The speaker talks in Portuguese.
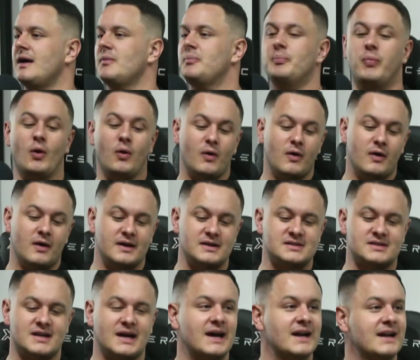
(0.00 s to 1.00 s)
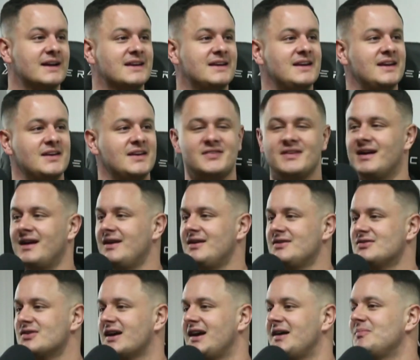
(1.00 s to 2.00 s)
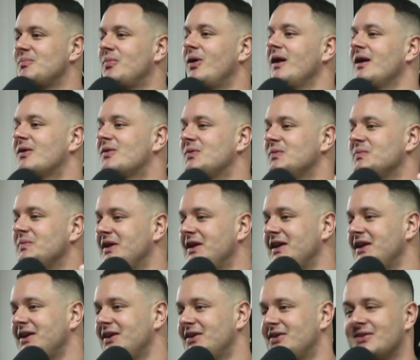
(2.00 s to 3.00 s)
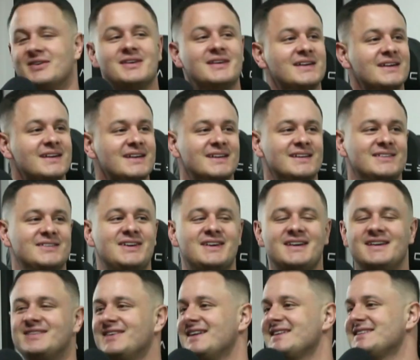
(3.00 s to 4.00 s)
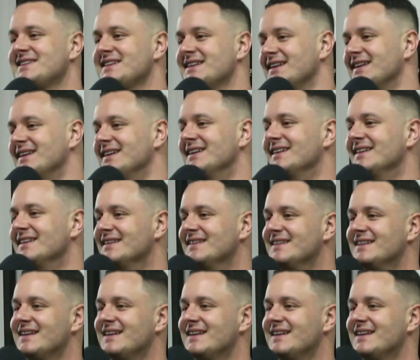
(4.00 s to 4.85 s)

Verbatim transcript: porra, esse cara aqui, velho, jogava bola comigo, Cara, nunca